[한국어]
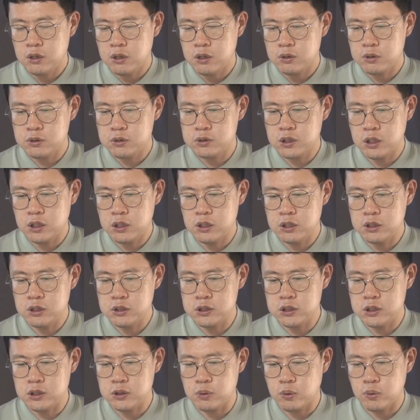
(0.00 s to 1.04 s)

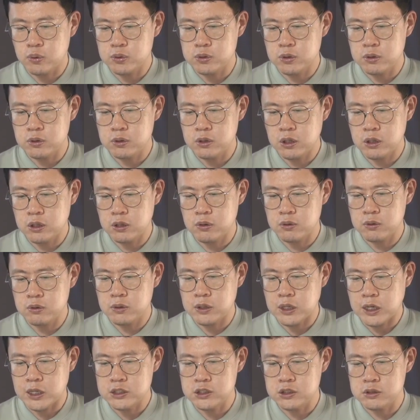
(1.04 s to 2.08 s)
챌린지 도전되는 것도
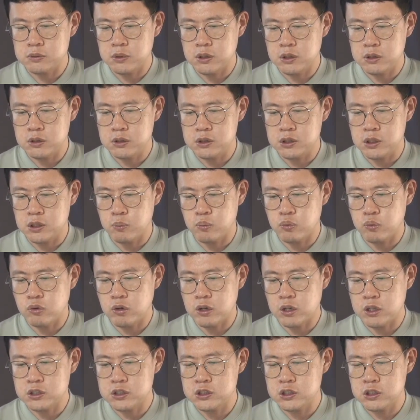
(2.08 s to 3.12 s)
낮으면 이제
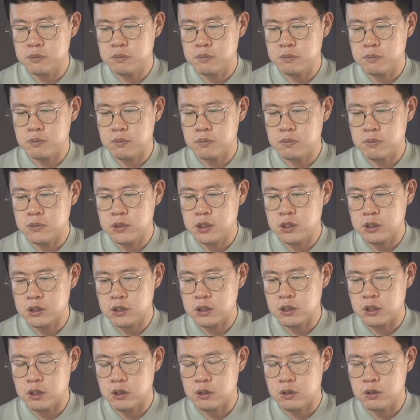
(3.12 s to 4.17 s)
무관심
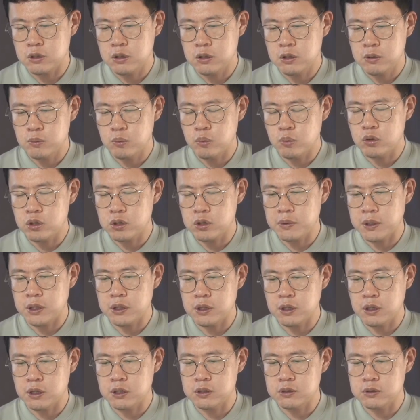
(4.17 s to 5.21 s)
상태 몰입이 안
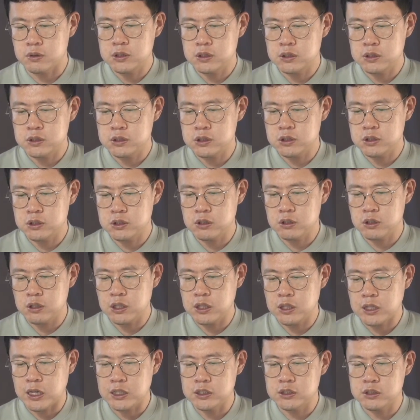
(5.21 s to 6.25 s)
되겠죠. 실력이
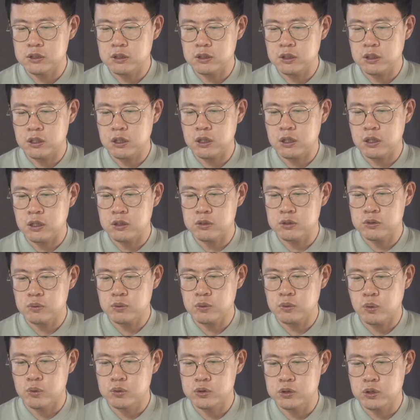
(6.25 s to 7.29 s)
낮은데 좀
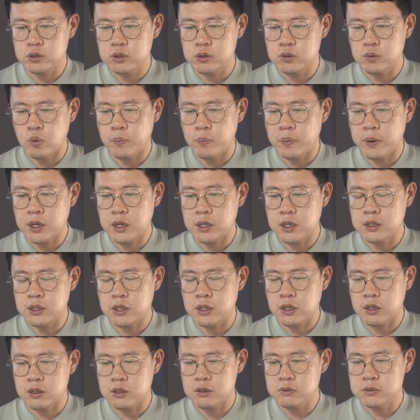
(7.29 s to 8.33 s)
도전이
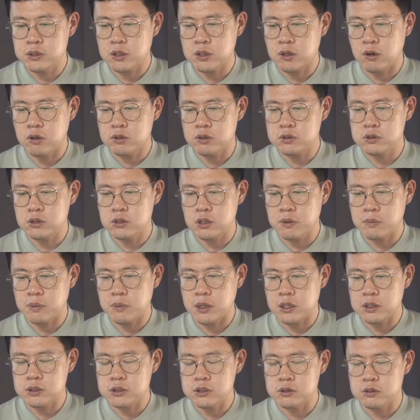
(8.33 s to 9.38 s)
높아간다. 그럼 이제 걱정이
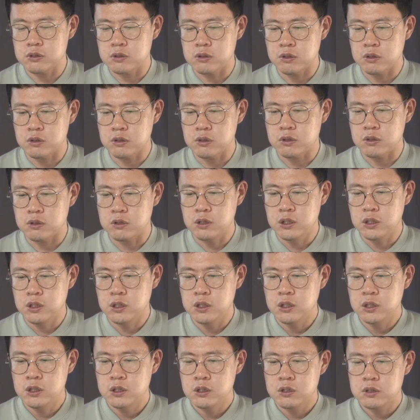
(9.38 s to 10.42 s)
많아지는 거예요.
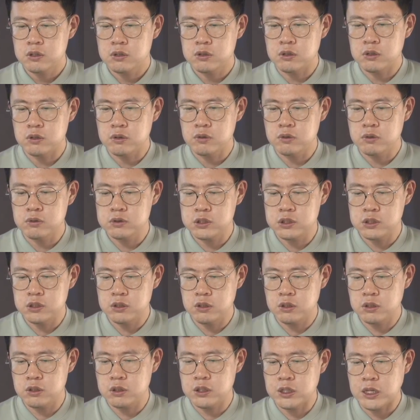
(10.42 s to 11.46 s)
그리고
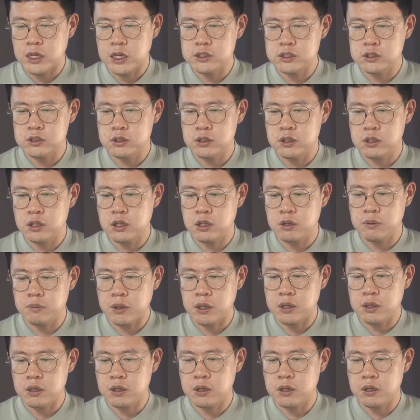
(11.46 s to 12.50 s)
실력이 낮은데
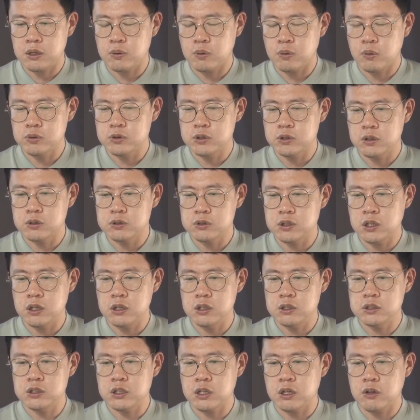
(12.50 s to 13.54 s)
만약에 도전 챌린지가